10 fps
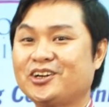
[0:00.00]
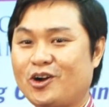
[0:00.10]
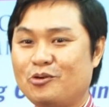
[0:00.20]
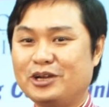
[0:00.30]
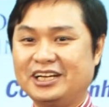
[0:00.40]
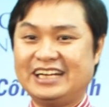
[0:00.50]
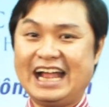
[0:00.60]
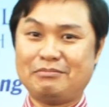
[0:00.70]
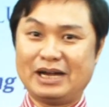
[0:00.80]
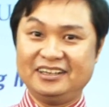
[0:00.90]
có quyền
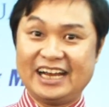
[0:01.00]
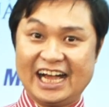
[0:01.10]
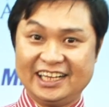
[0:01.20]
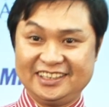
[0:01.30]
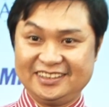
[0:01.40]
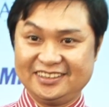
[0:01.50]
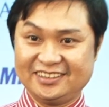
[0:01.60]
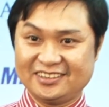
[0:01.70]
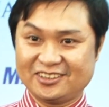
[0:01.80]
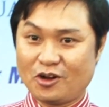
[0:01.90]
ra mệnh lệnh
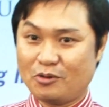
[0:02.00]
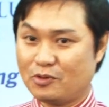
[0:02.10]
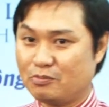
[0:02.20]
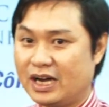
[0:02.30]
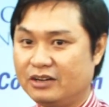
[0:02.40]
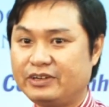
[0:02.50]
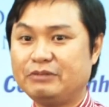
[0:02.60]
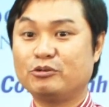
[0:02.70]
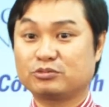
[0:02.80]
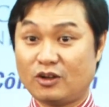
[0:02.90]
có một bên phải
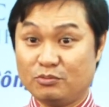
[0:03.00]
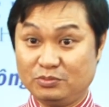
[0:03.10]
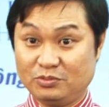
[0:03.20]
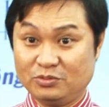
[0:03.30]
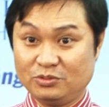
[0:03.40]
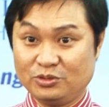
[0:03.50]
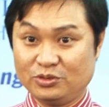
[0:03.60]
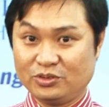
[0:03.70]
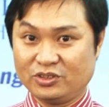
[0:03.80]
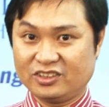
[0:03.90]
phục tùng
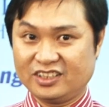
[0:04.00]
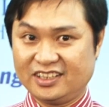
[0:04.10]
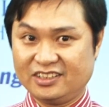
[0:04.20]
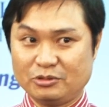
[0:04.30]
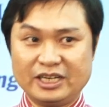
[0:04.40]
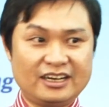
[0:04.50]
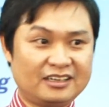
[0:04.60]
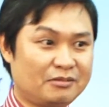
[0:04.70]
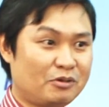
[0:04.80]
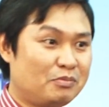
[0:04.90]
Ừ, quyền
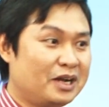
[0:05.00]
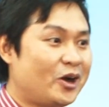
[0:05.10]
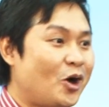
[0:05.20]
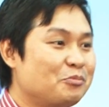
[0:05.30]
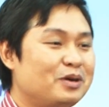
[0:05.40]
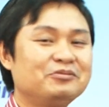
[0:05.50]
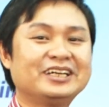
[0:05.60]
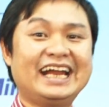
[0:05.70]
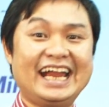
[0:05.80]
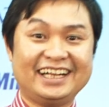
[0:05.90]
lực là một bên nói một bên
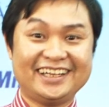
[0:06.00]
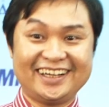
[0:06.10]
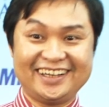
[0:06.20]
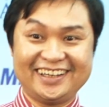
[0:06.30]
phải nghe chứ